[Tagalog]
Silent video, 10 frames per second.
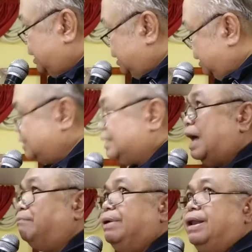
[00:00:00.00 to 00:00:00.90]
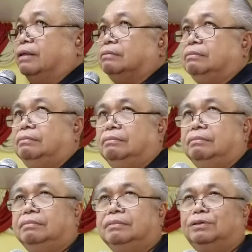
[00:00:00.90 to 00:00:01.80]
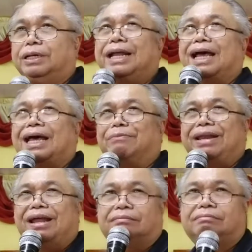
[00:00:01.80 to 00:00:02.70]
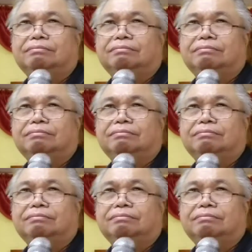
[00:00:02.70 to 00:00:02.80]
His covenant. Saan ang covenant?